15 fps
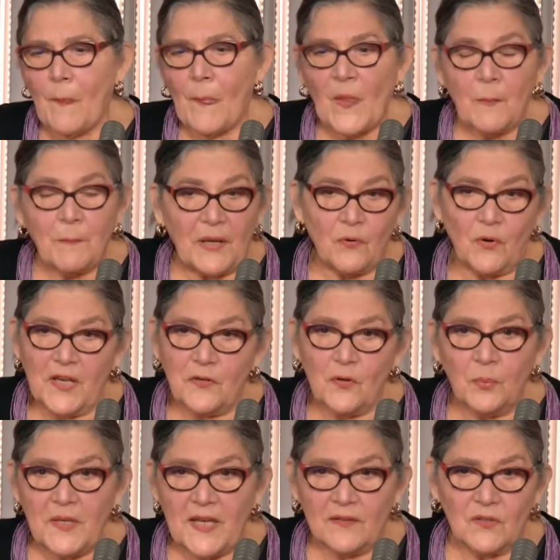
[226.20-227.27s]
Pero
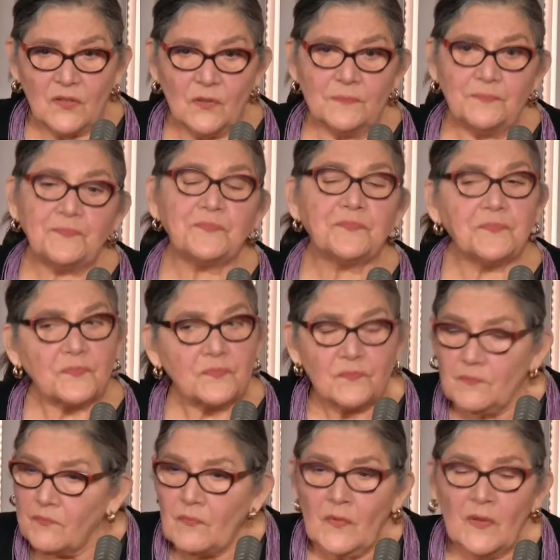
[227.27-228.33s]
ellos viendo
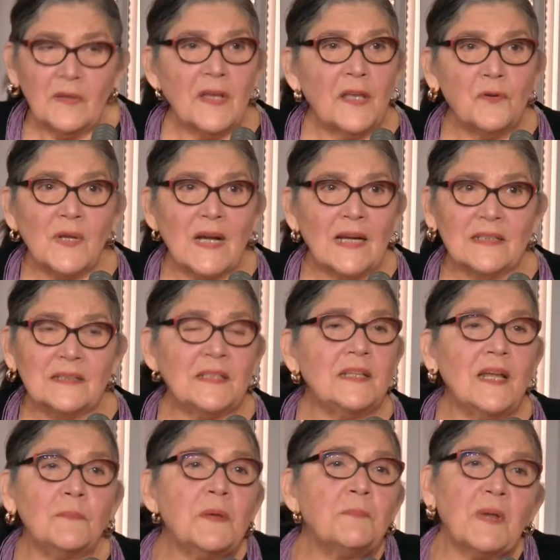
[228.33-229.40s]
que yo era
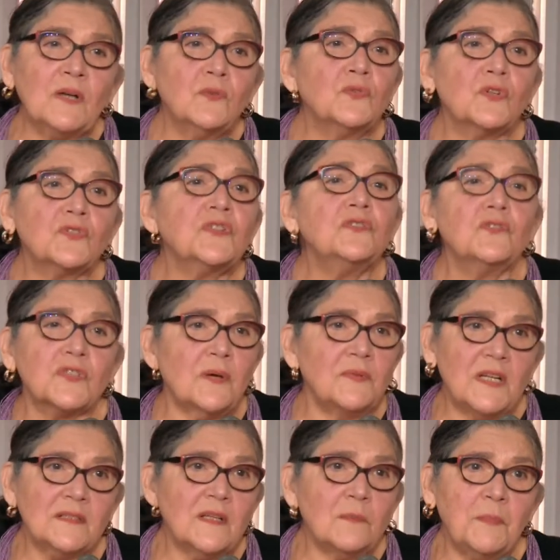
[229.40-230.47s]
latina, me preguntó si yo
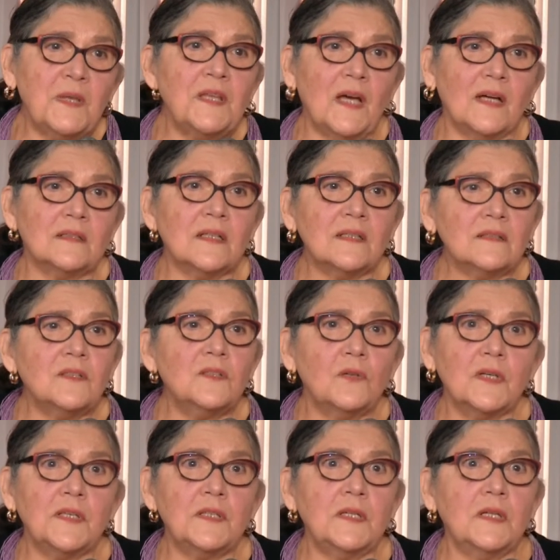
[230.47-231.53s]
sabía hacer piñatas y yo
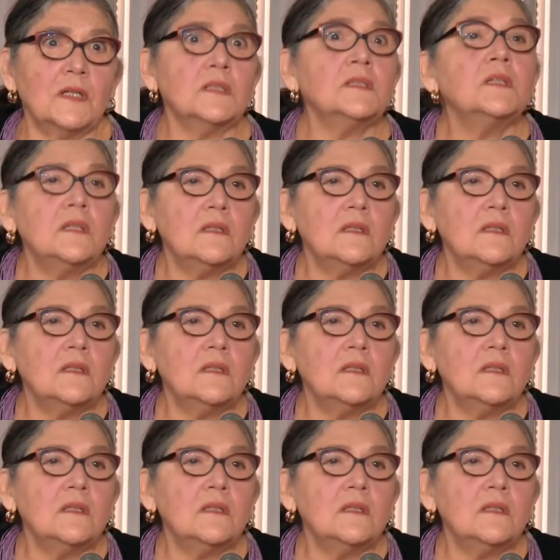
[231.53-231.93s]
le dije que sí.